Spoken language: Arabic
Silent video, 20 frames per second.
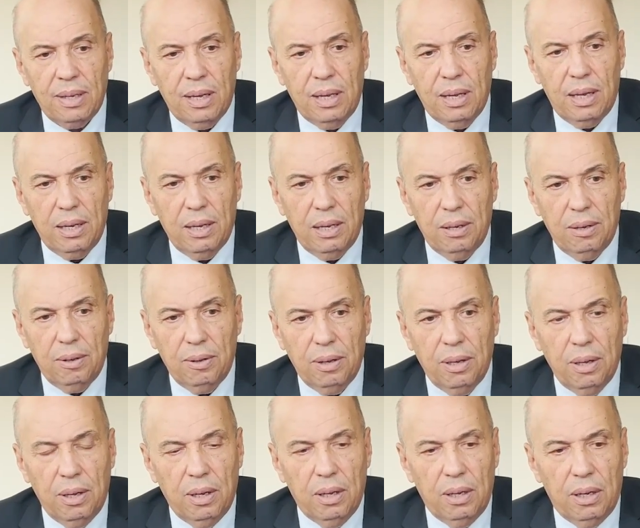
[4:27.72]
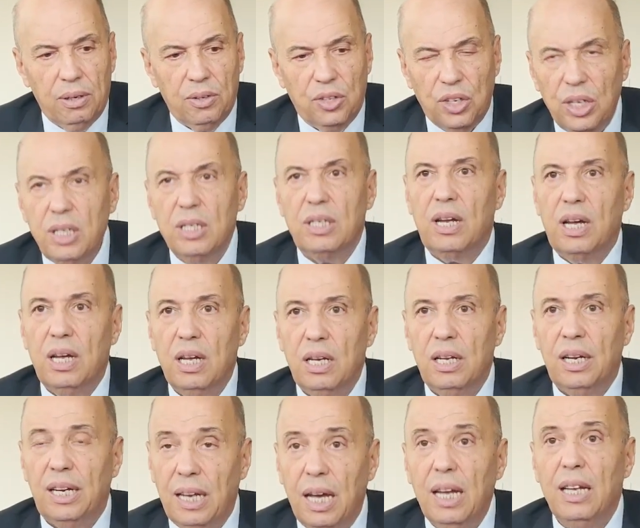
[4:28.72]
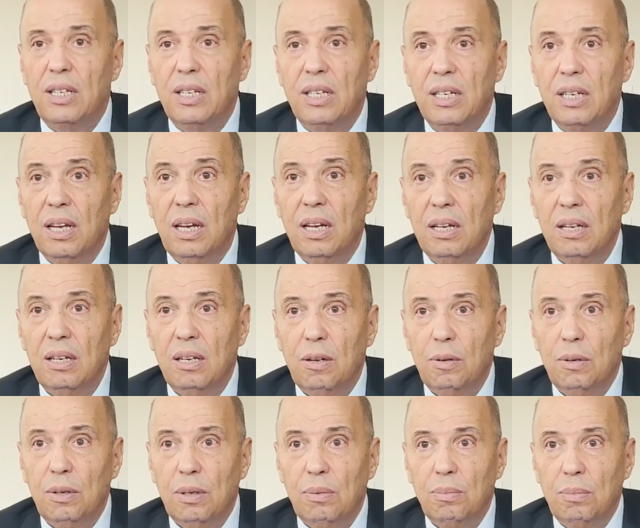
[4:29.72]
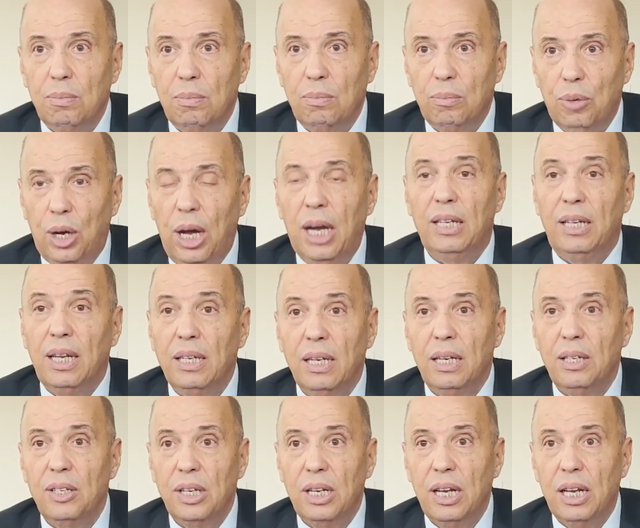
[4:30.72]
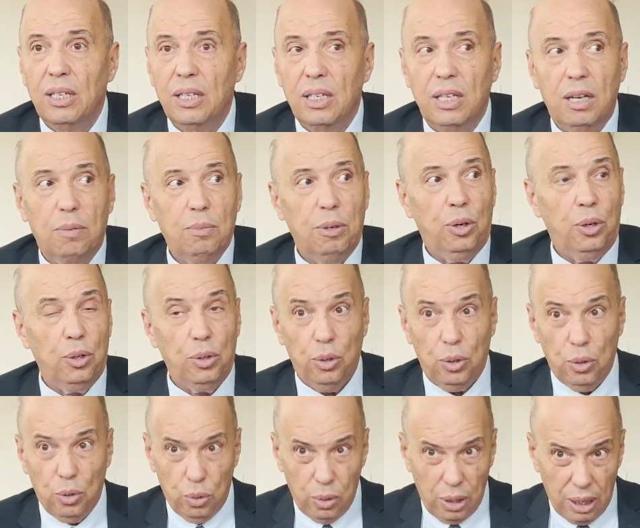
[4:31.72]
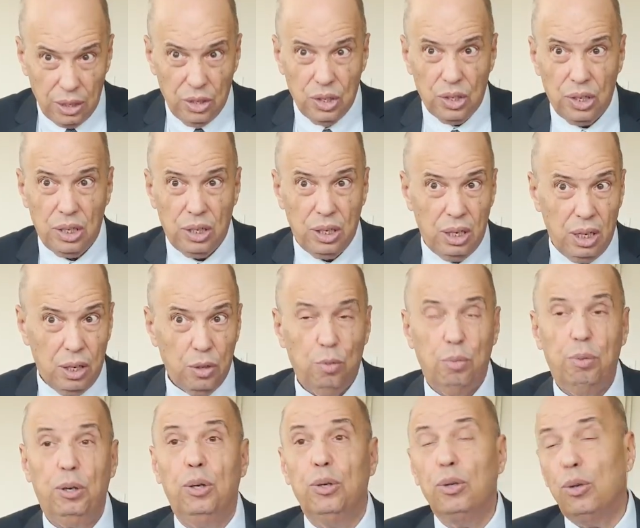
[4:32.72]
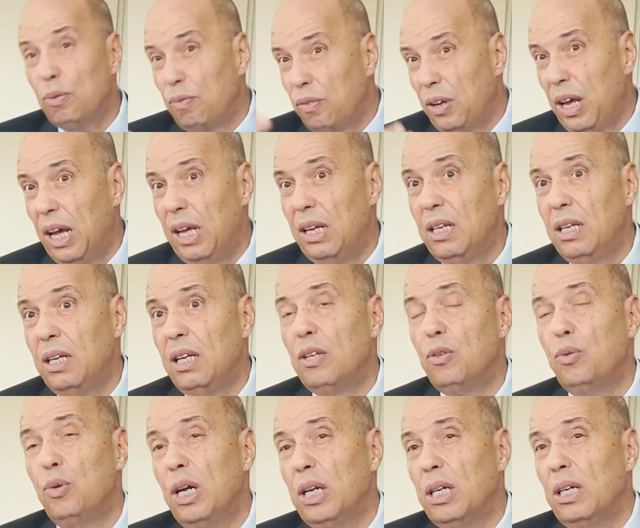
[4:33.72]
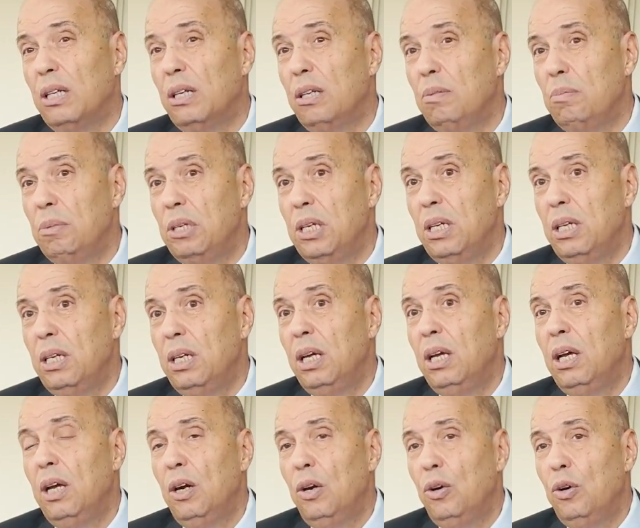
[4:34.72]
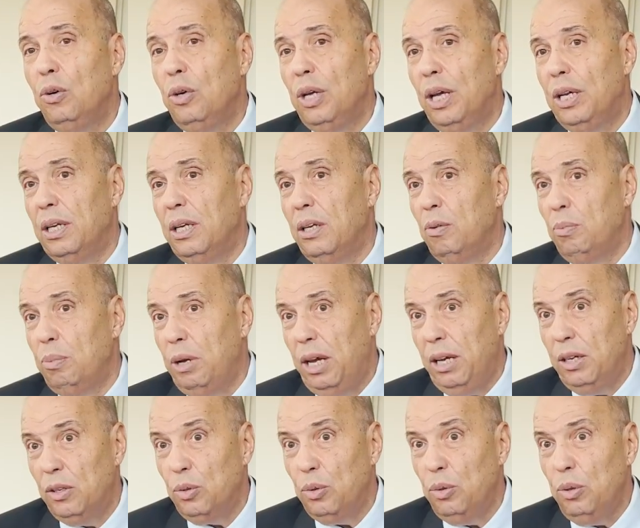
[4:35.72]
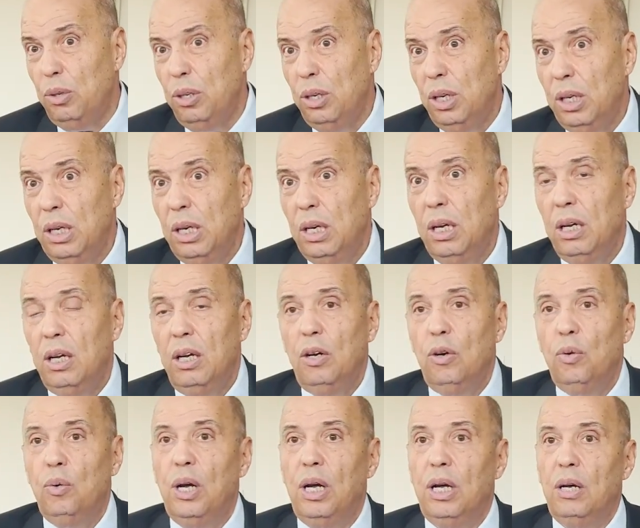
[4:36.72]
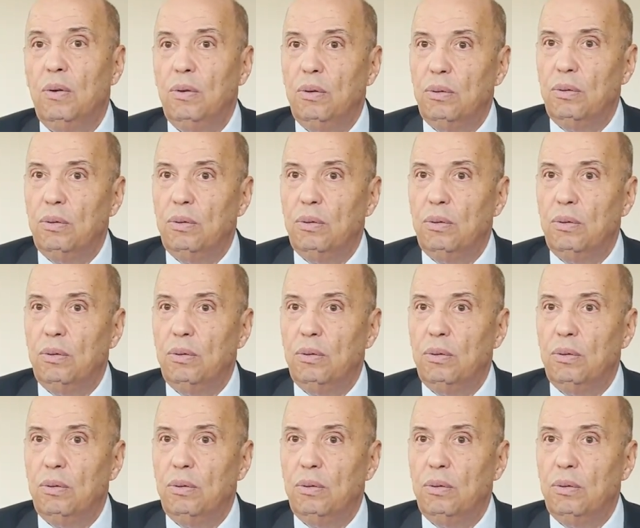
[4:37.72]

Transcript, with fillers: آه، جلسة رئاسية محادثات رئاسية بحضور كل هذه الشخصيات وبحضور فعاليات وأكاديميين ويعني وباحثون و